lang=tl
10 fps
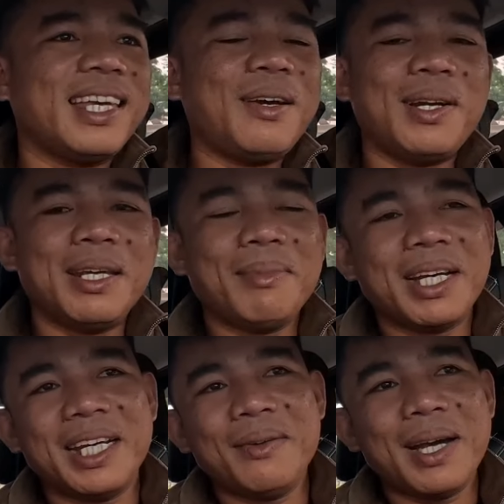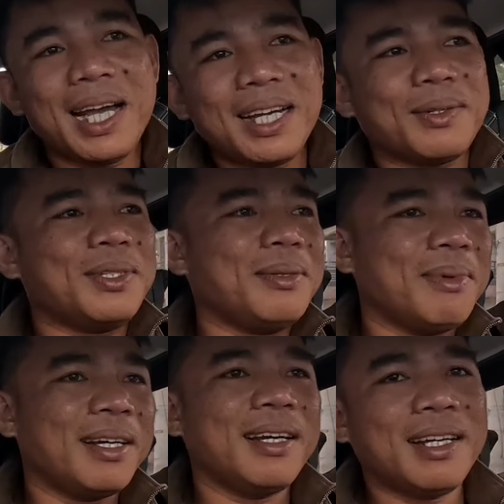Ah, wala ibang ginawa. Huwag na
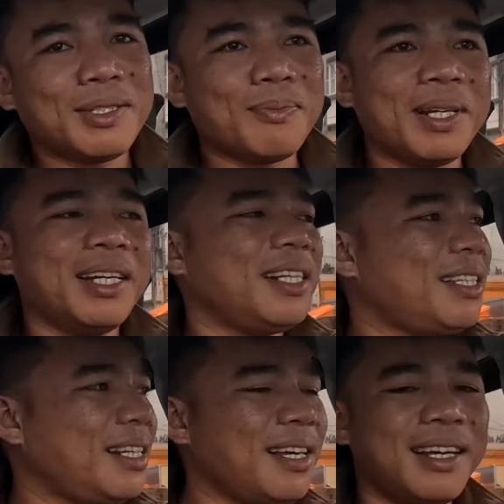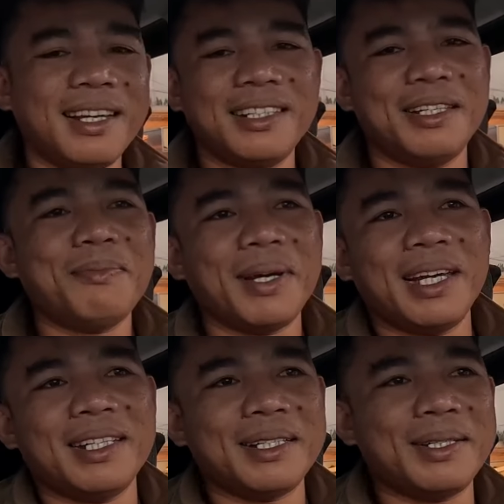mag-supply ng stila sheet
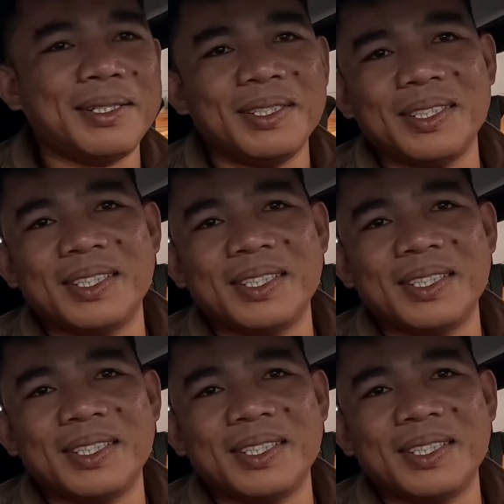piles. No?